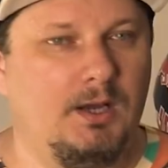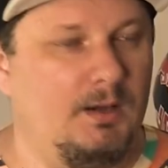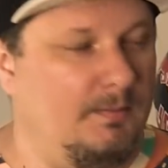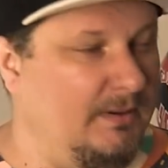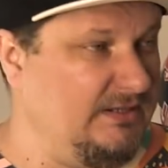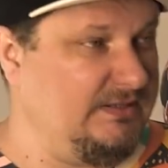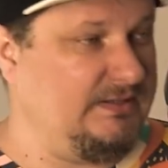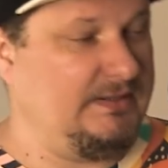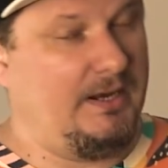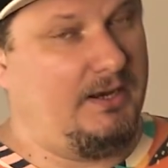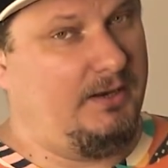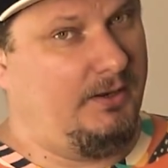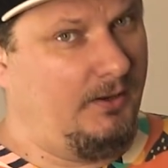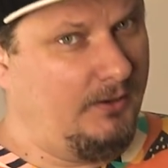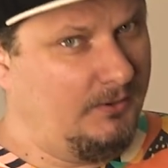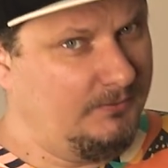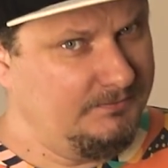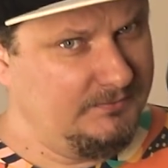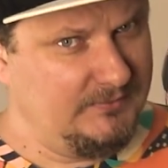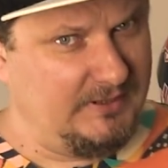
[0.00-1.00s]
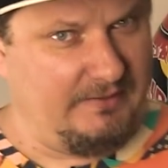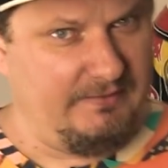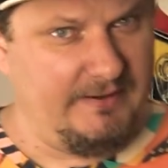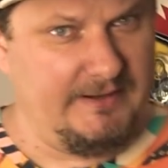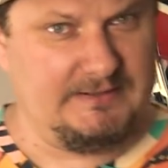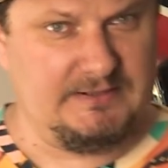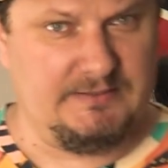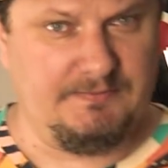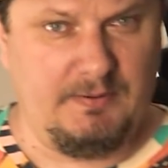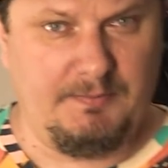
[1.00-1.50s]
Об остальном
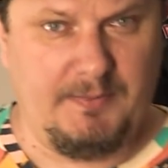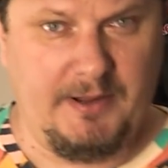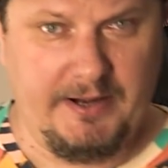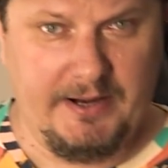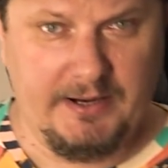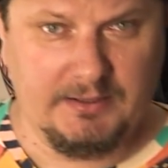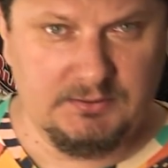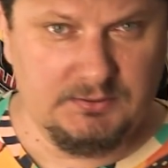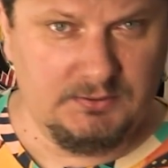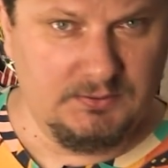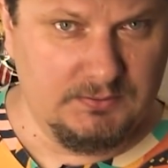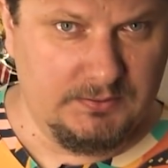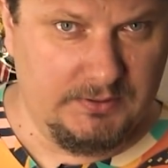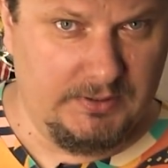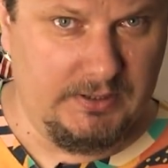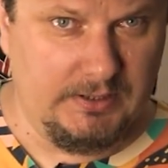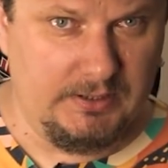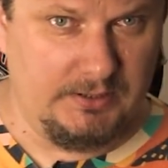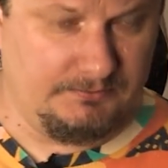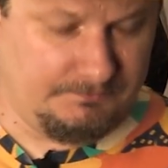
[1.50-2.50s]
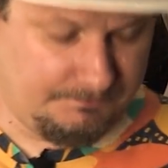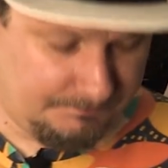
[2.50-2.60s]
давайте по порядку и...